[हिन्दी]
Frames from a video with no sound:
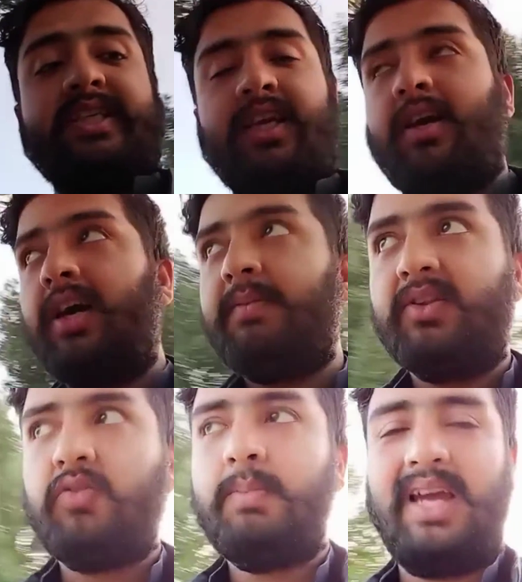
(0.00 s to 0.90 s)
जी खान में
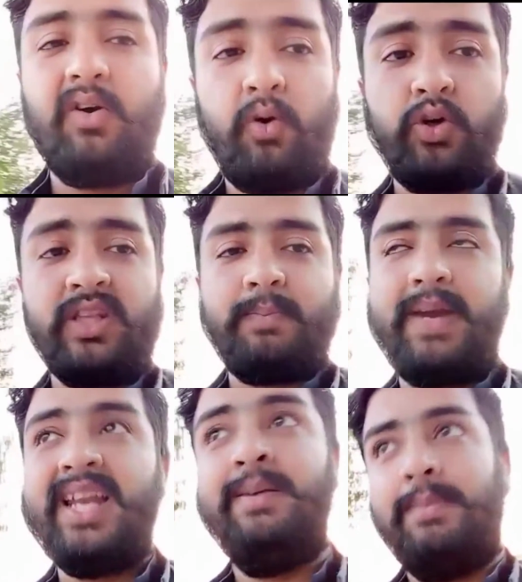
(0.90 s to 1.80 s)
तो मैं खुद
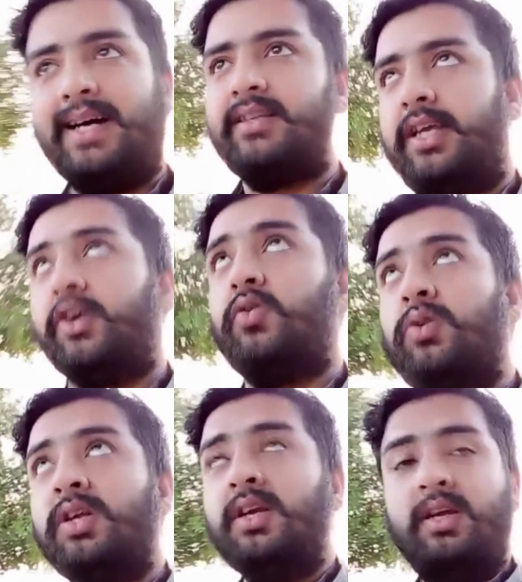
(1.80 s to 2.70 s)
पहली बार देख रहा हूँ
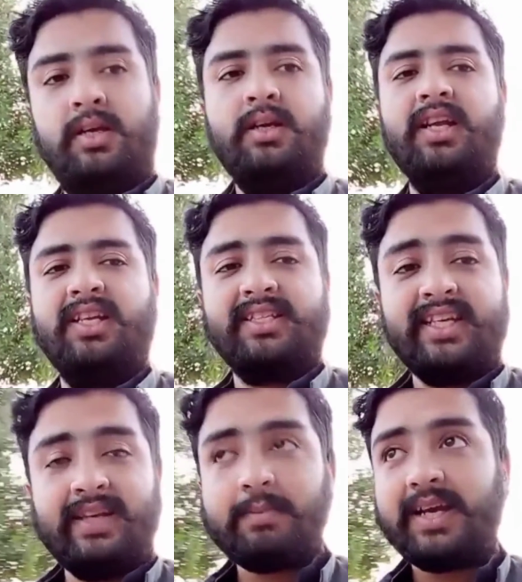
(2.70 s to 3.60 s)
लेकिन
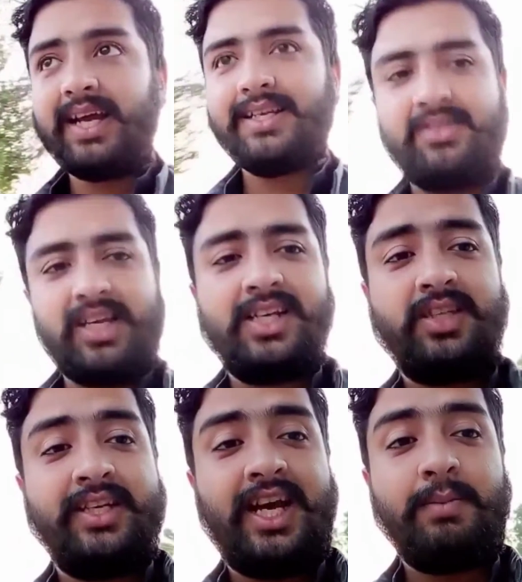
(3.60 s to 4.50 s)
सही है भाई आहिस्ता
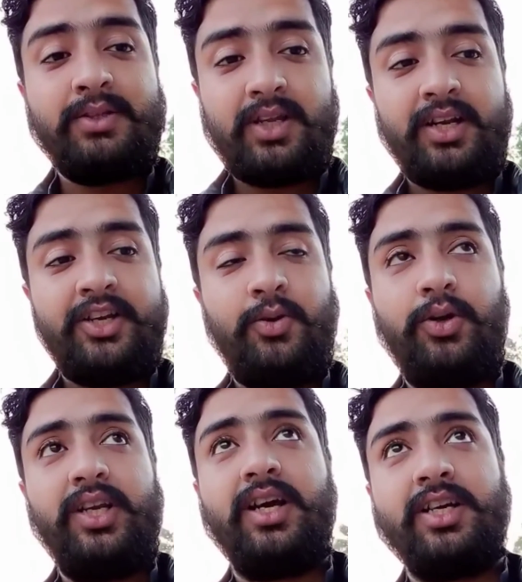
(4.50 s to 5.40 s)
आहिस्ता यहाँ भी तरक्की
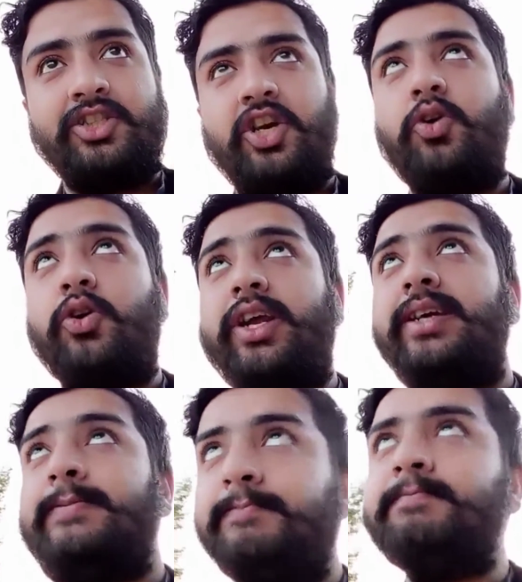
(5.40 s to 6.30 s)
हो रही है ख़र्चा हो रहा
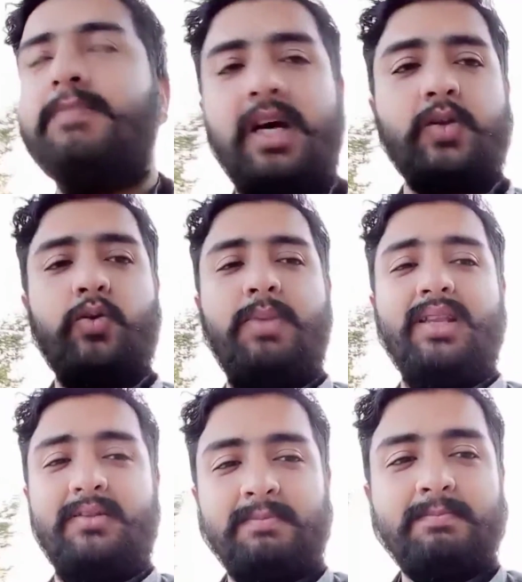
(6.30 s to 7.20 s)
है
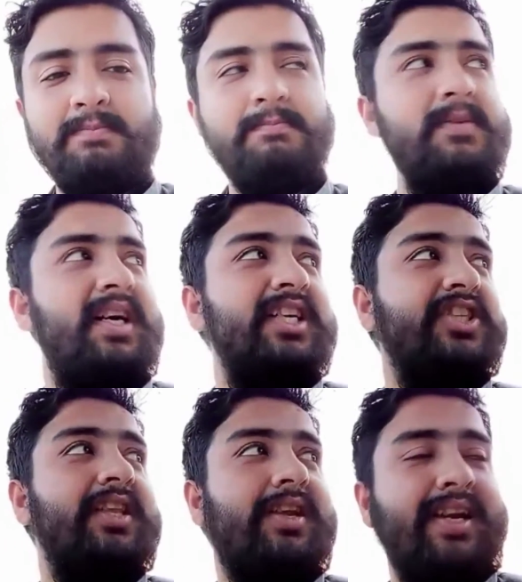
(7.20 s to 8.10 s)
हुकूमत
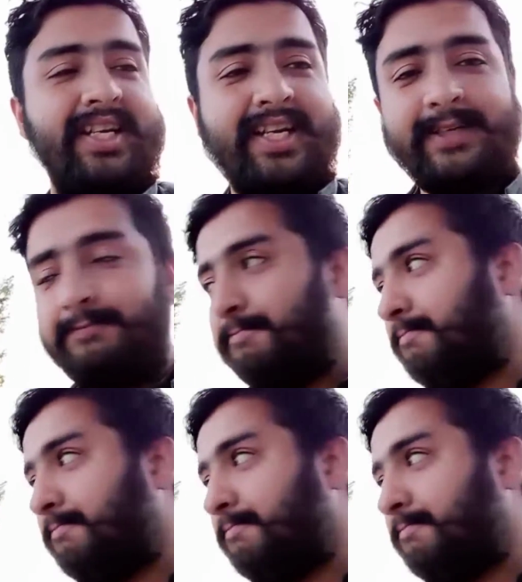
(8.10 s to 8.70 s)
खर्चा कर रही है